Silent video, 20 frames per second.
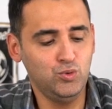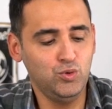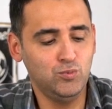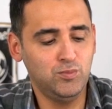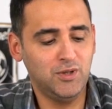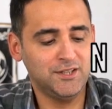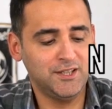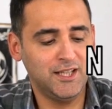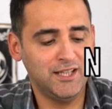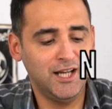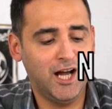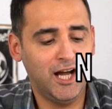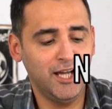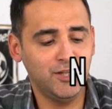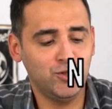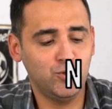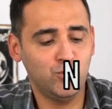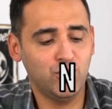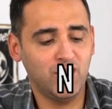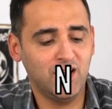ödülü bana
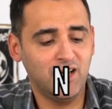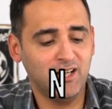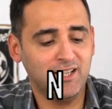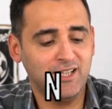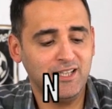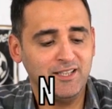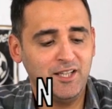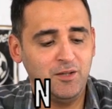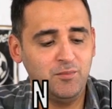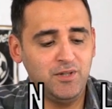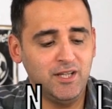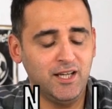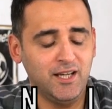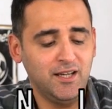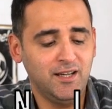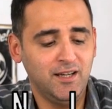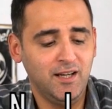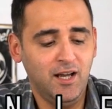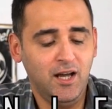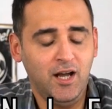layık gören
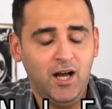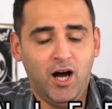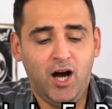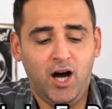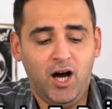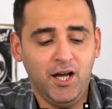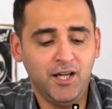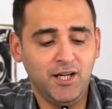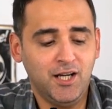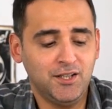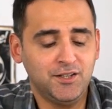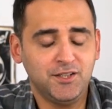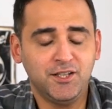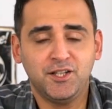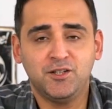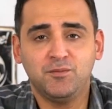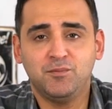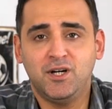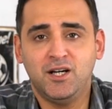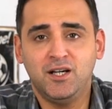akademiye,
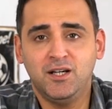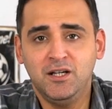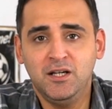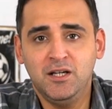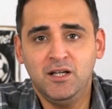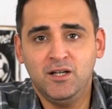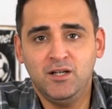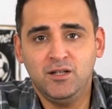hayranlarıma